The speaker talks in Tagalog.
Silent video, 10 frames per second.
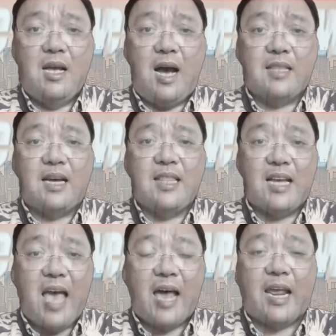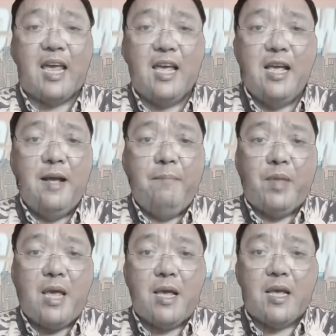At ang nangyari,
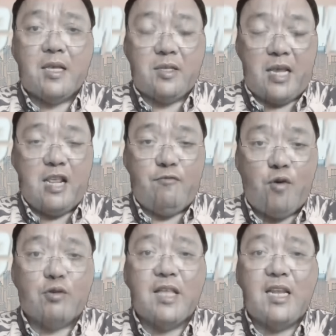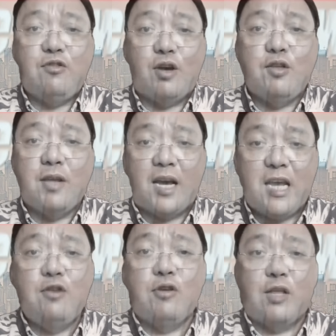eh, in-invoke na ni Noynoy
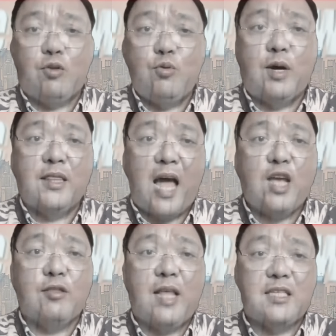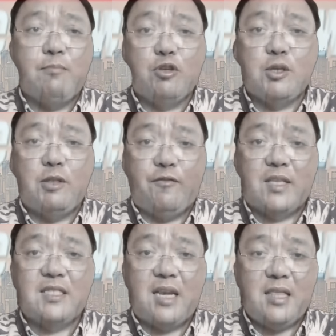Aquino na tulungan tayo dahil sa Mutual
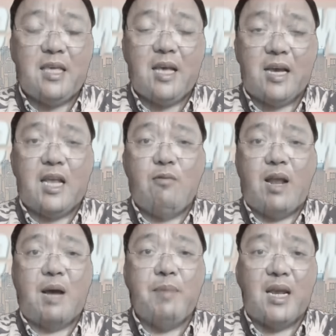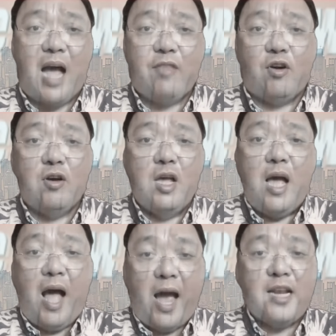Defense Treaty. Ang ginawa ng Amerikano,
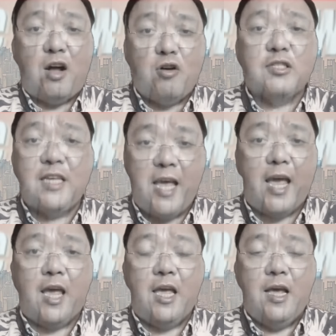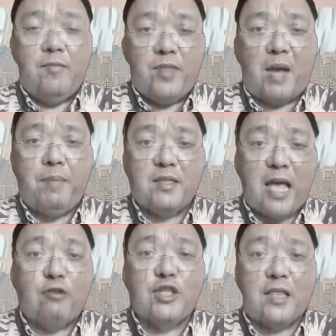ay nako, sige,
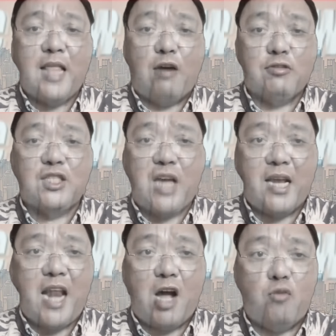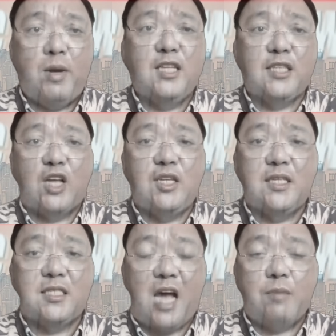Nakipag-negotiate na ako sa China. Umalis kayo dyan sa
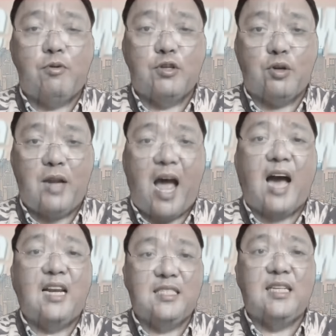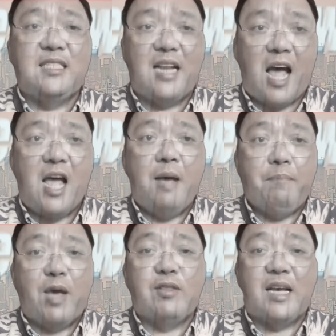Scarborough Shoal, aalis din sila.
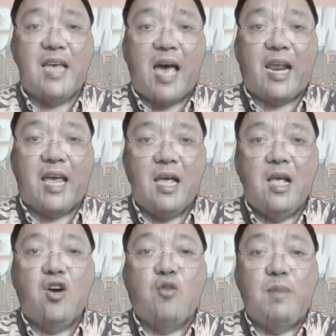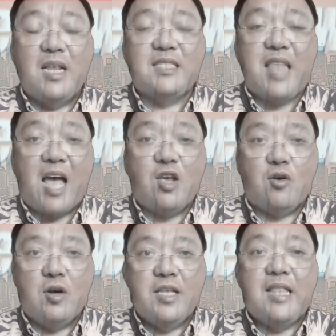Pero nangyari, umalis
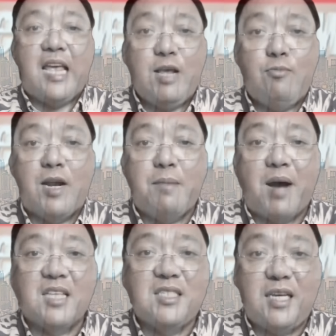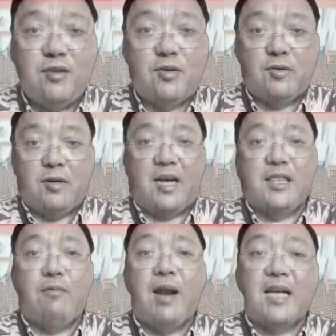tayo, naiwan ng mga Chino at
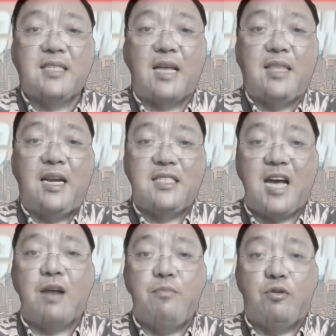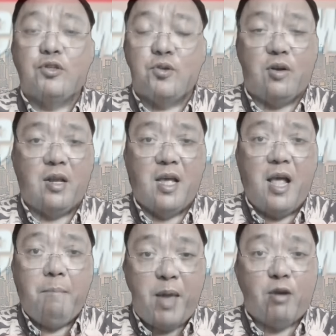nawala sa atin ang Scarborough Shoal.
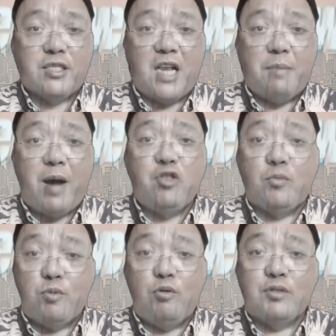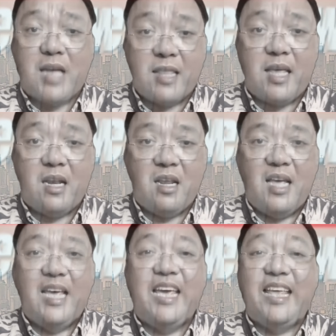Pero sila ba'y tumulong sa atin?
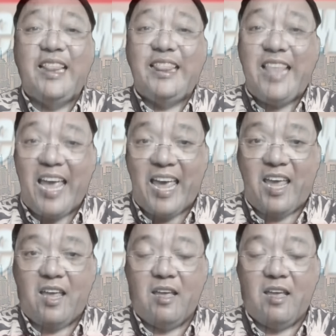Hindi.